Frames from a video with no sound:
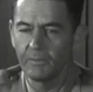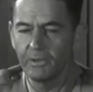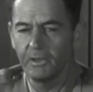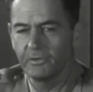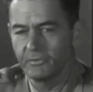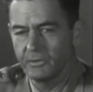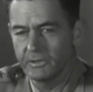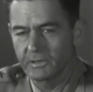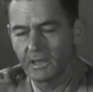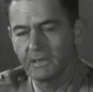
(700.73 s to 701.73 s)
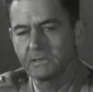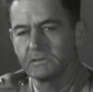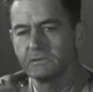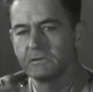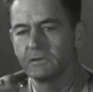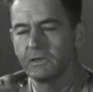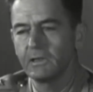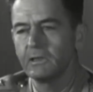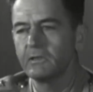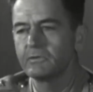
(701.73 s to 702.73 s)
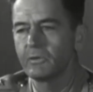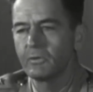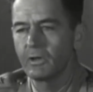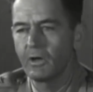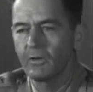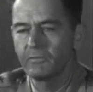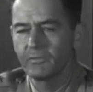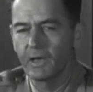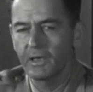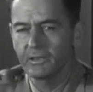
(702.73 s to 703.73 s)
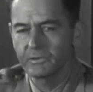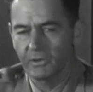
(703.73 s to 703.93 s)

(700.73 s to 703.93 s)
I'm here to discuss the so-called flying